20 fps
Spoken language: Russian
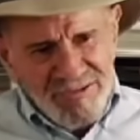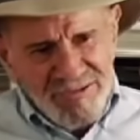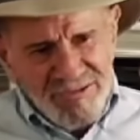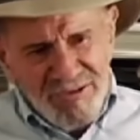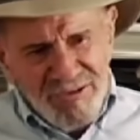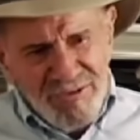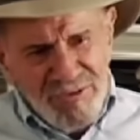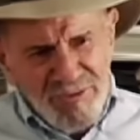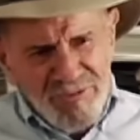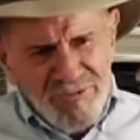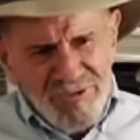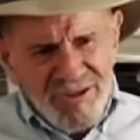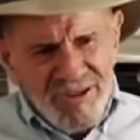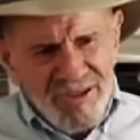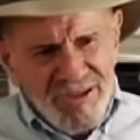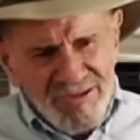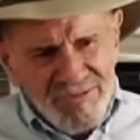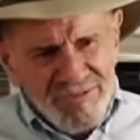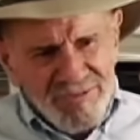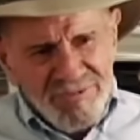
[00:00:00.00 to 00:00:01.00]

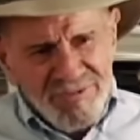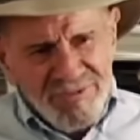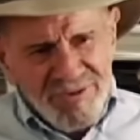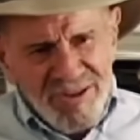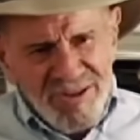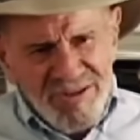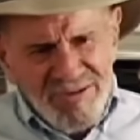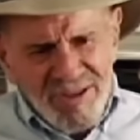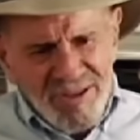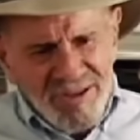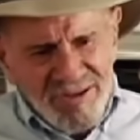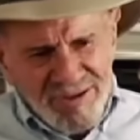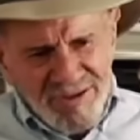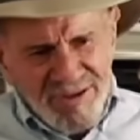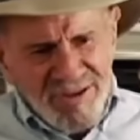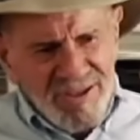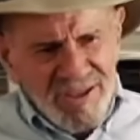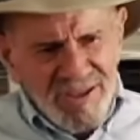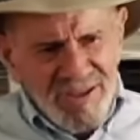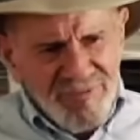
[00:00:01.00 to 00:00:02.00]
Ничего не получится!
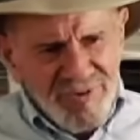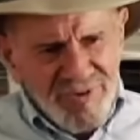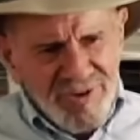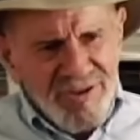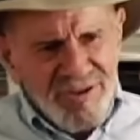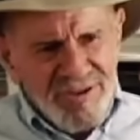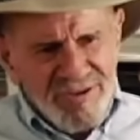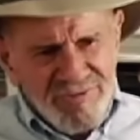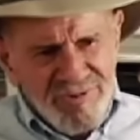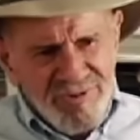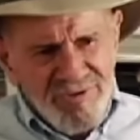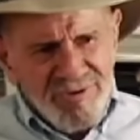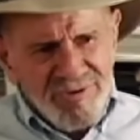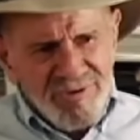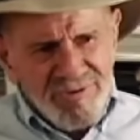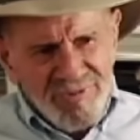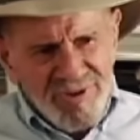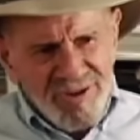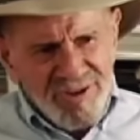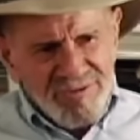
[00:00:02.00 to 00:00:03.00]
За кассой должен
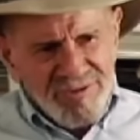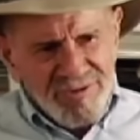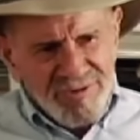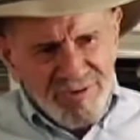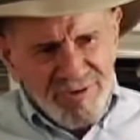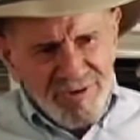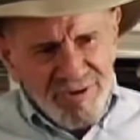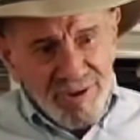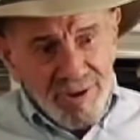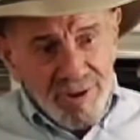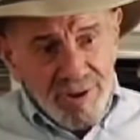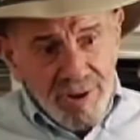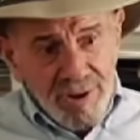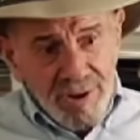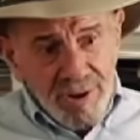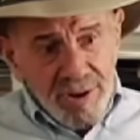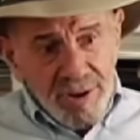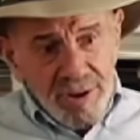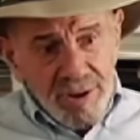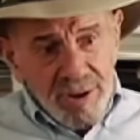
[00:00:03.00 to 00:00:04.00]
кто-то сидеть!»
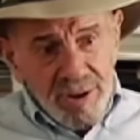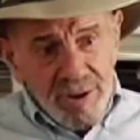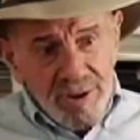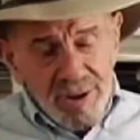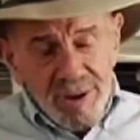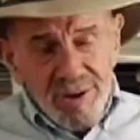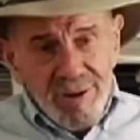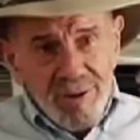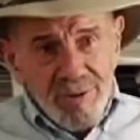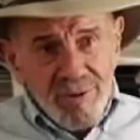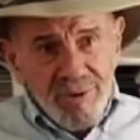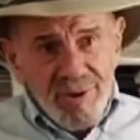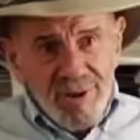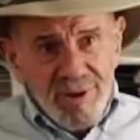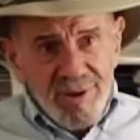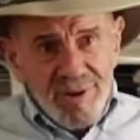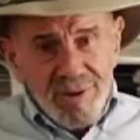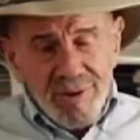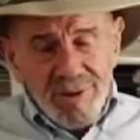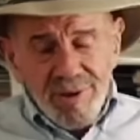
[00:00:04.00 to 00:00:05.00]

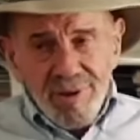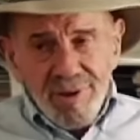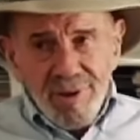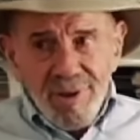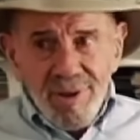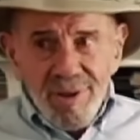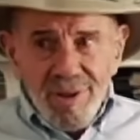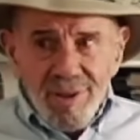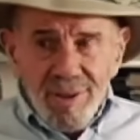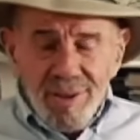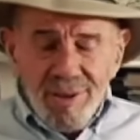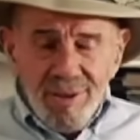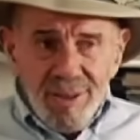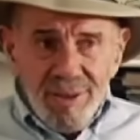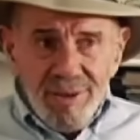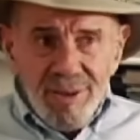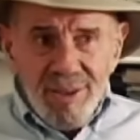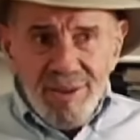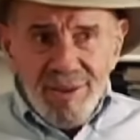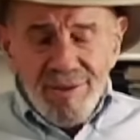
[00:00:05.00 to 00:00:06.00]
Они были для
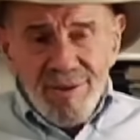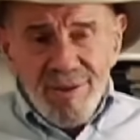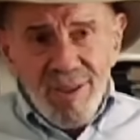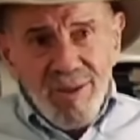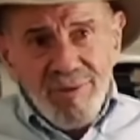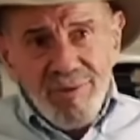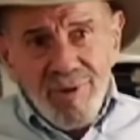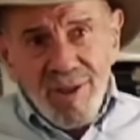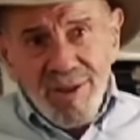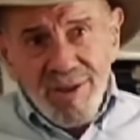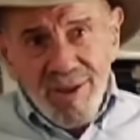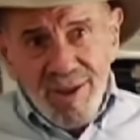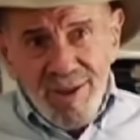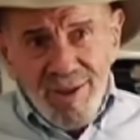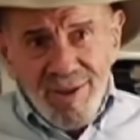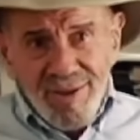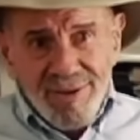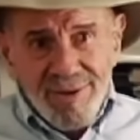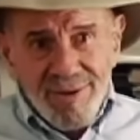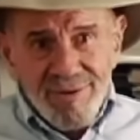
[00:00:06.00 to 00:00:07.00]
меня как
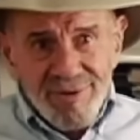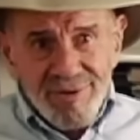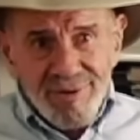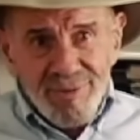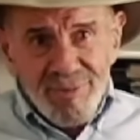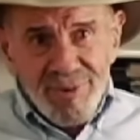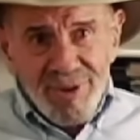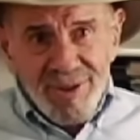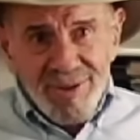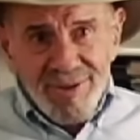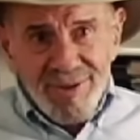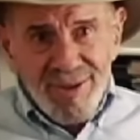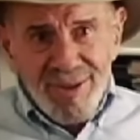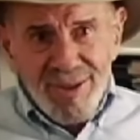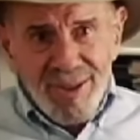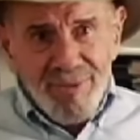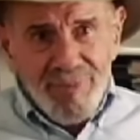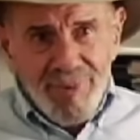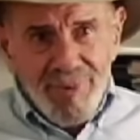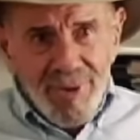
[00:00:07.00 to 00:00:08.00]
инопланетяне,
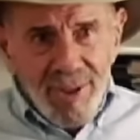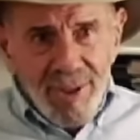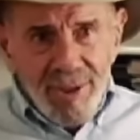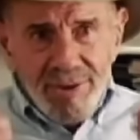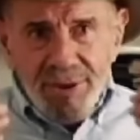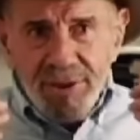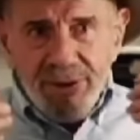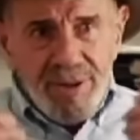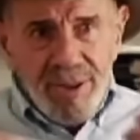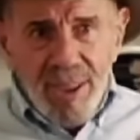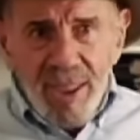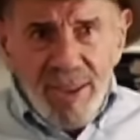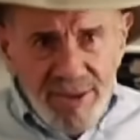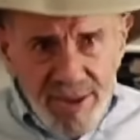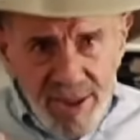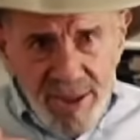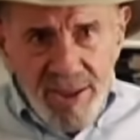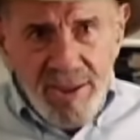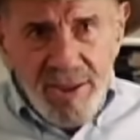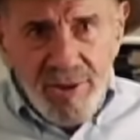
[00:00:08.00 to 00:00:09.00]
которые даже не
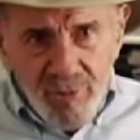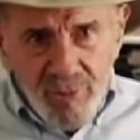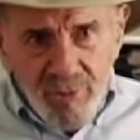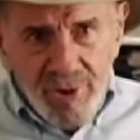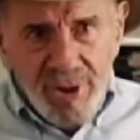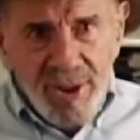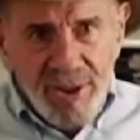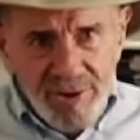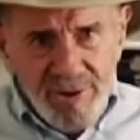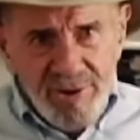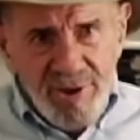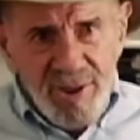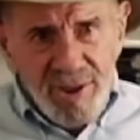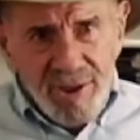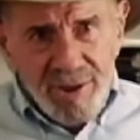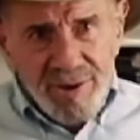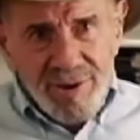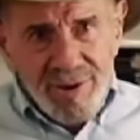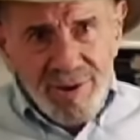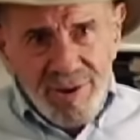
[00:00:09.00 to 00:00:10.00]
слышат, о чем я
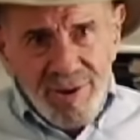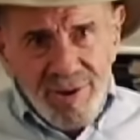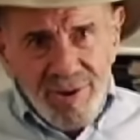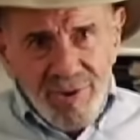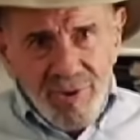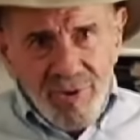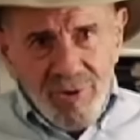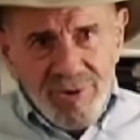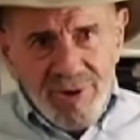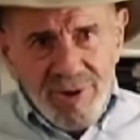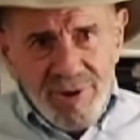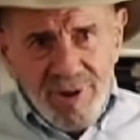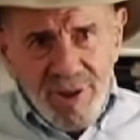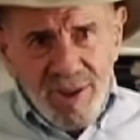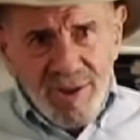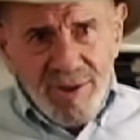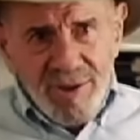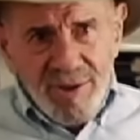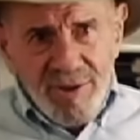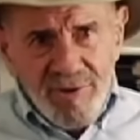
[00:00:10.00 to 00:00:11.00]
говорю, или
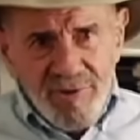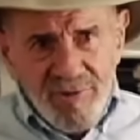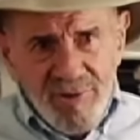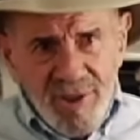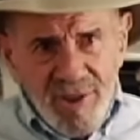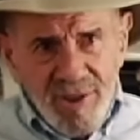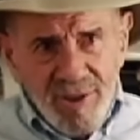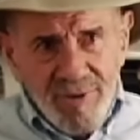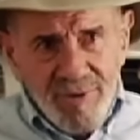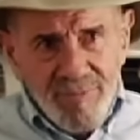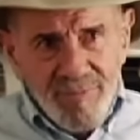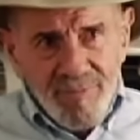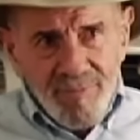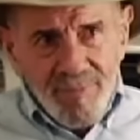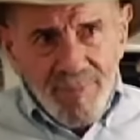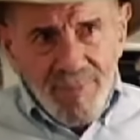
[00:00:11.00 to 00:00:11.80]
не понимают.